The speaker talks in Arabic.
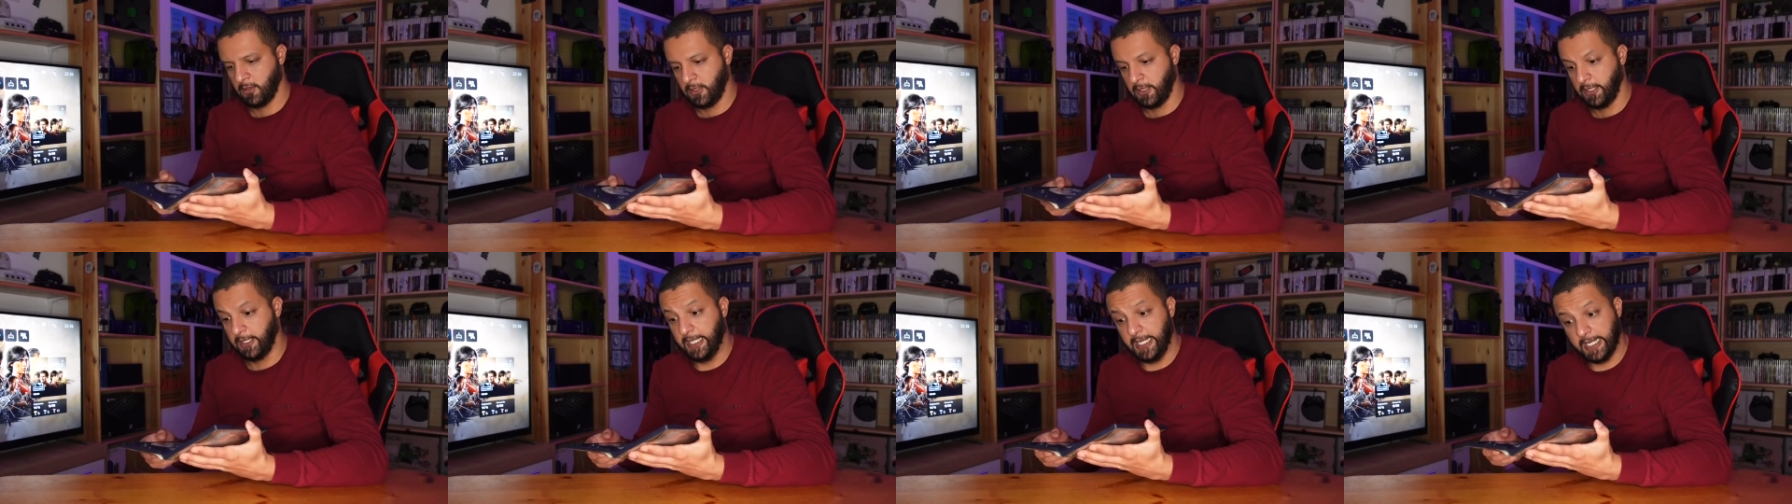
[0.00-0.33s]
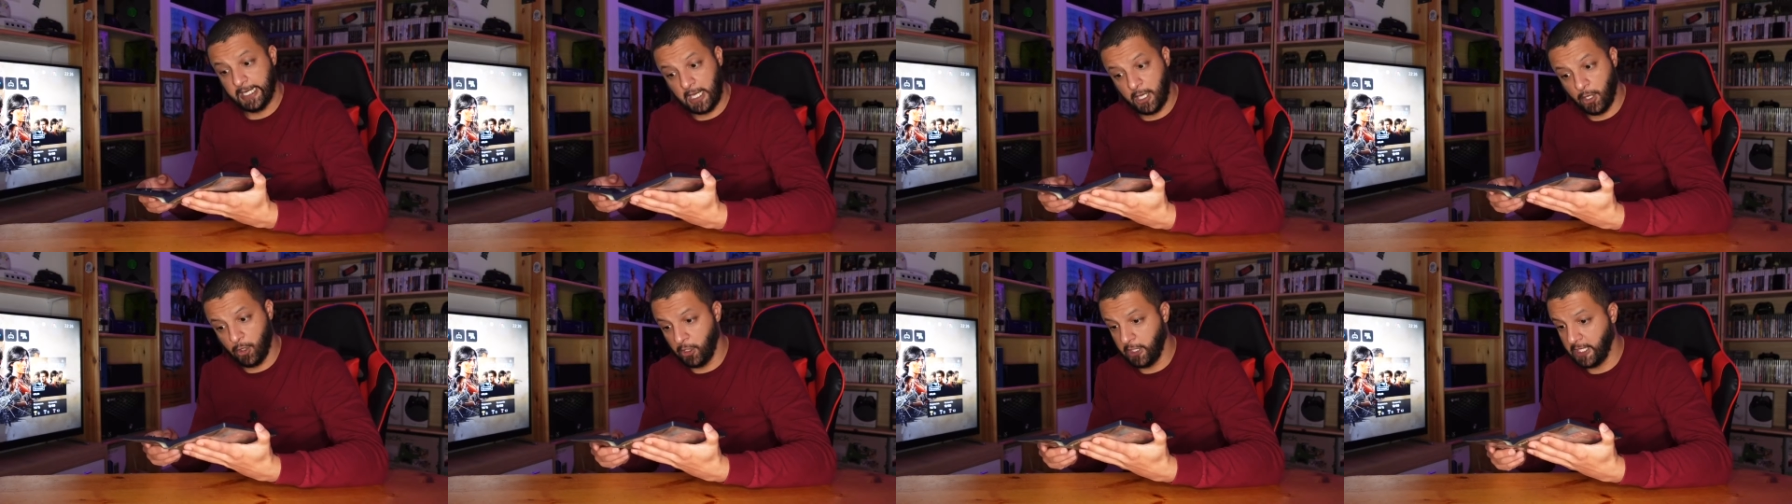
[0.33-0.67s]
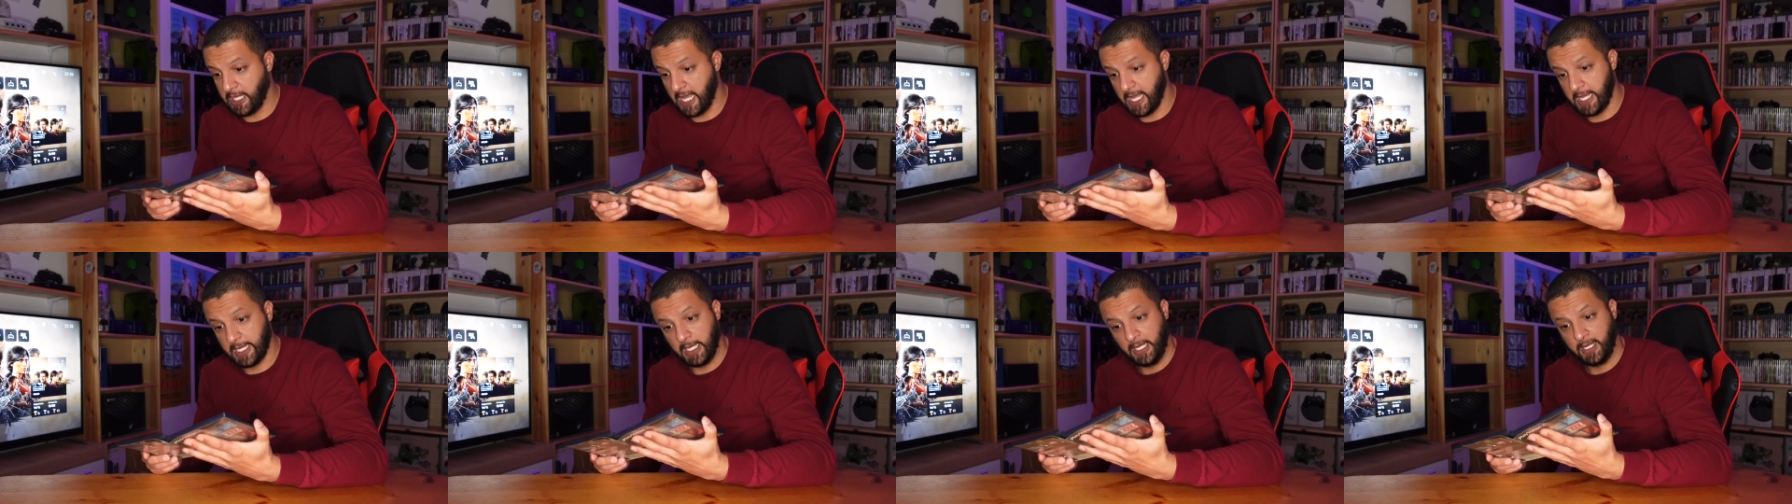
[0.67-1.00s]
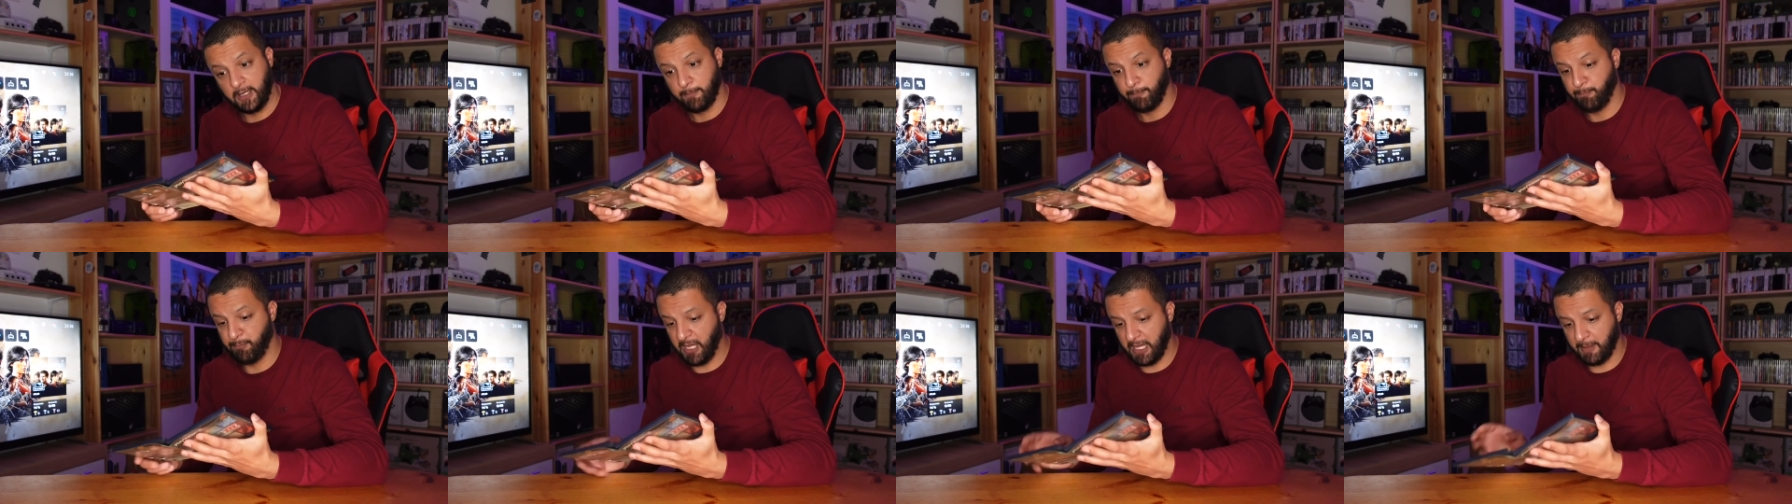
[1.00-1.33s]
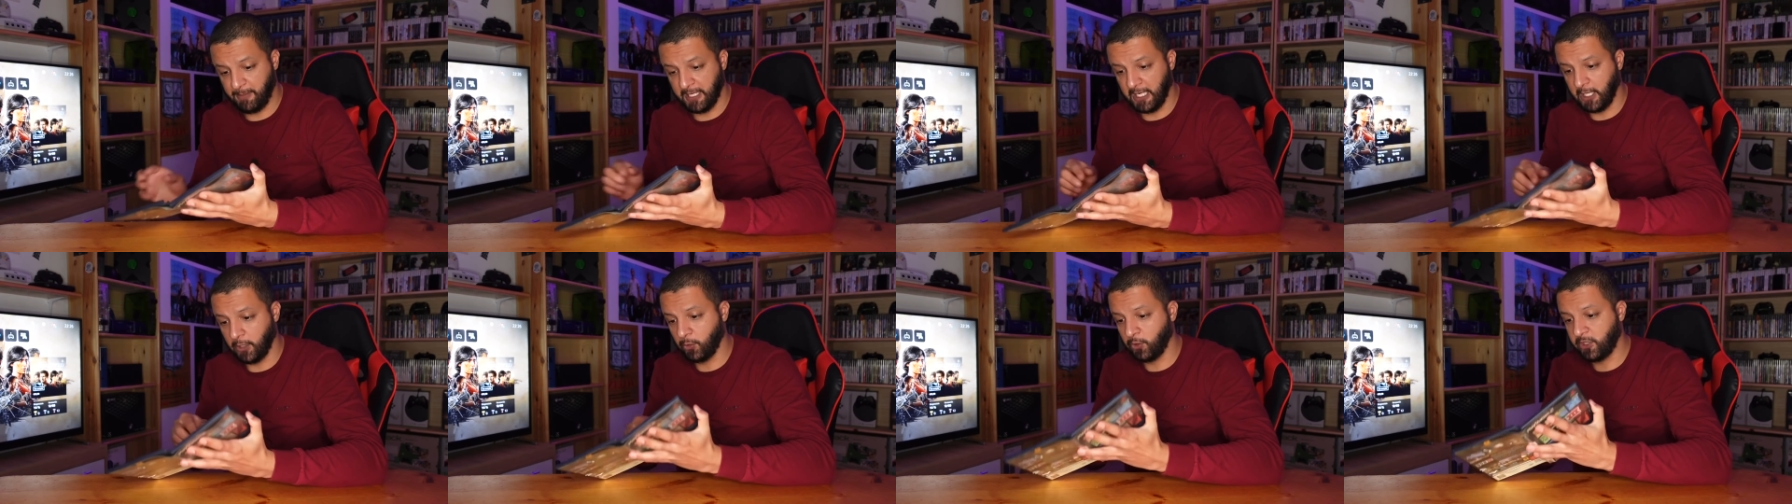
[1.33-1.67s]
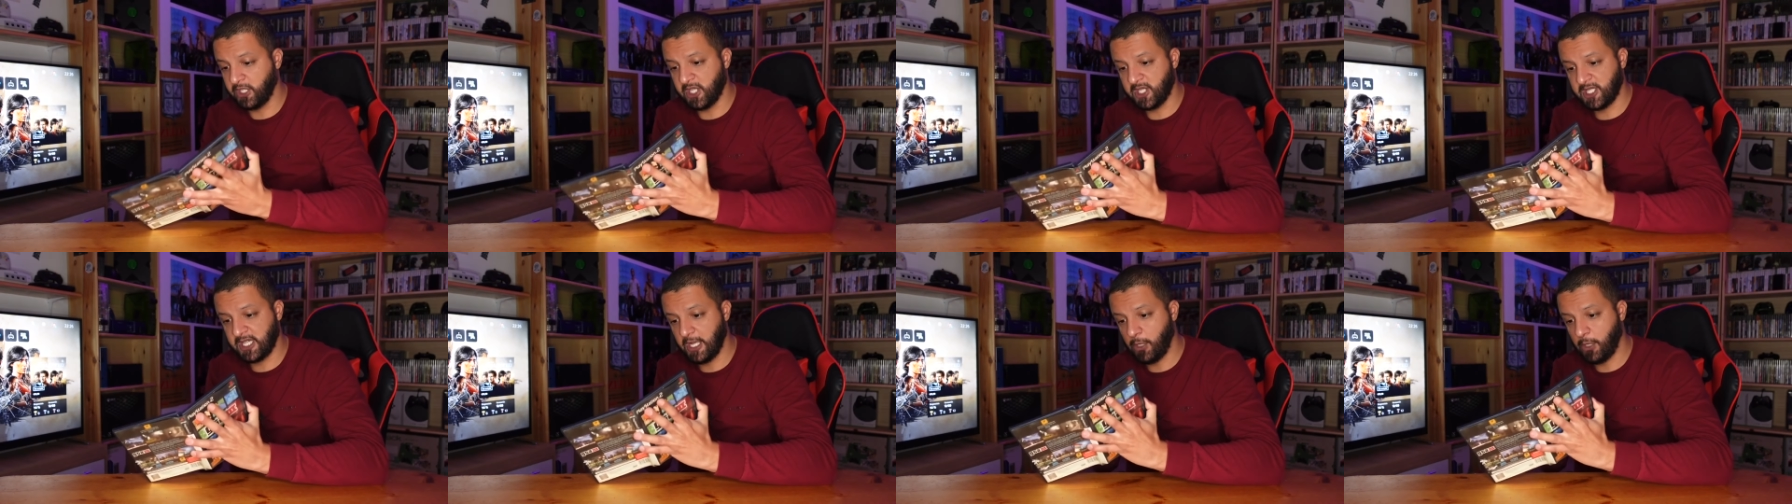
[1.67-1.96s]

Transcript: اللي راهو لداخل بيه بلا نوتيس